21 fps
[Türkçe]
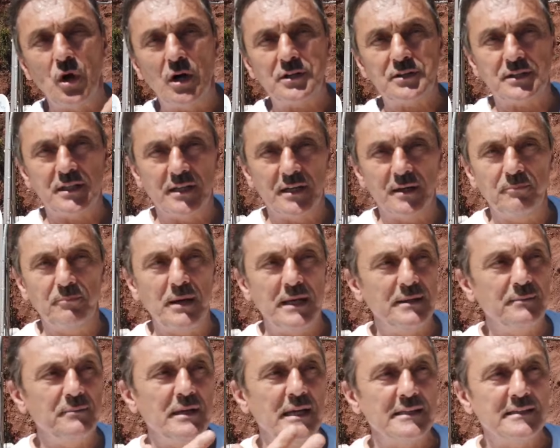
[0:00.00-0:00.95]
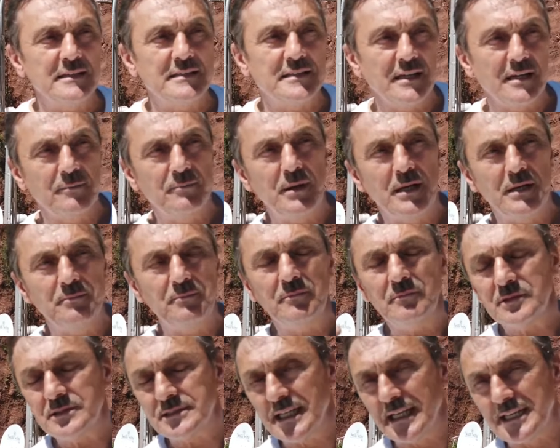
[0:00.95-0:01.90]
4 tane, benim 7 tane,
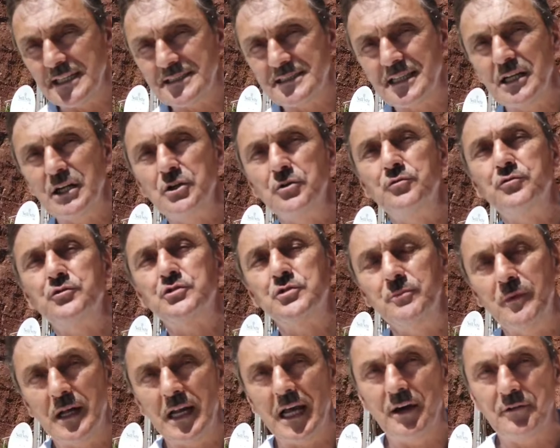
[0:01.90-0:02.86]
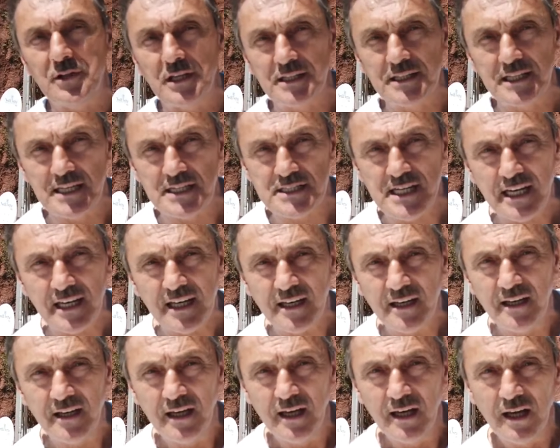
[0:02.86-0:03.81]
benim 8 tane nüfusum var evde diyecek.
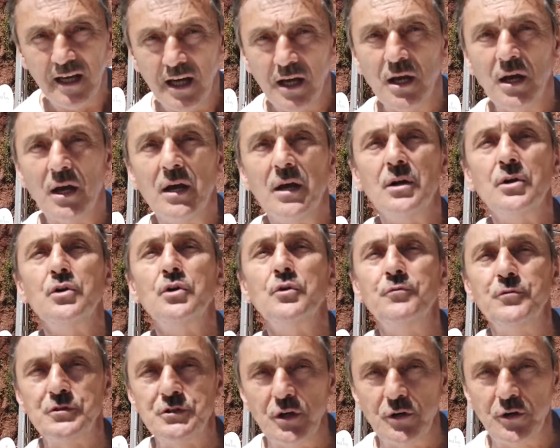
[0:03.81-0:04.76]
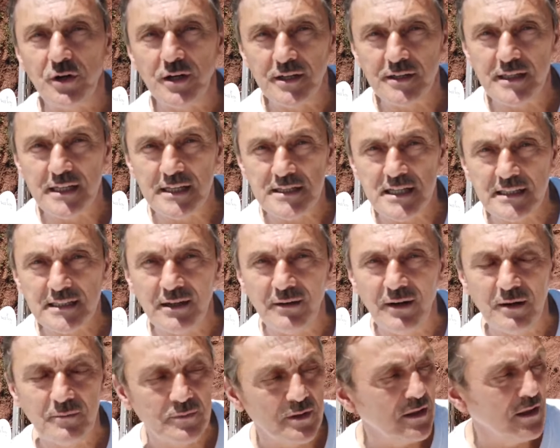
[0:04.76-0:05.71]
İlk nüfusa göre. Nüfusa göre diyecek
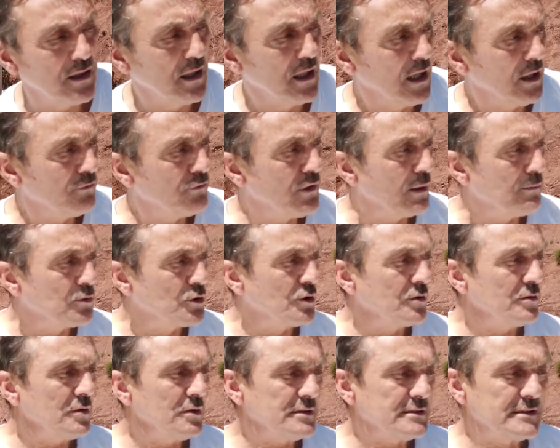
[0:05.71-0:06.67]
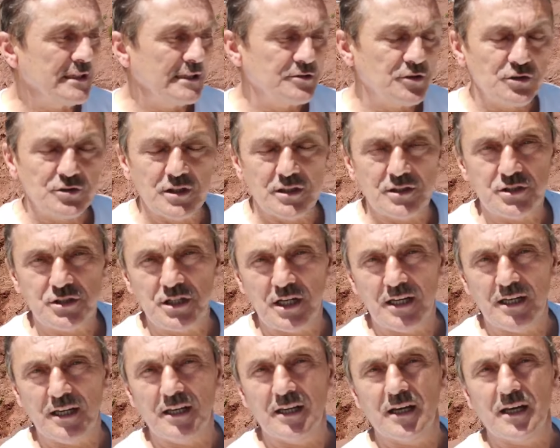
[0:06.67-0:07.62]
tamam mı? Tamam. Ve bunun siz az önce
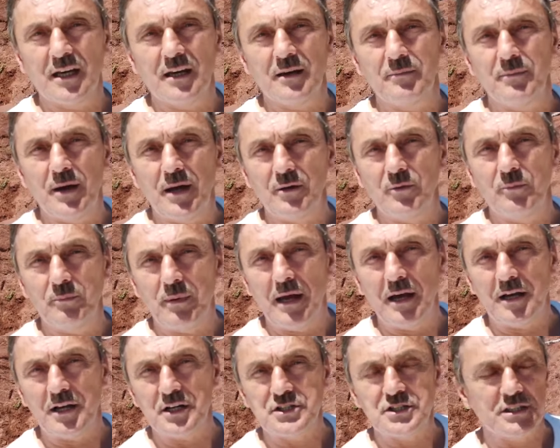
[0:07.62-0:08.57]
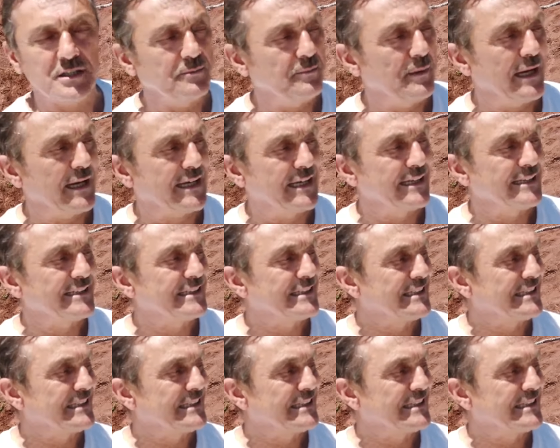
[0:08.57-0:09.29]
şey, e, ben, ben kaçırdım belki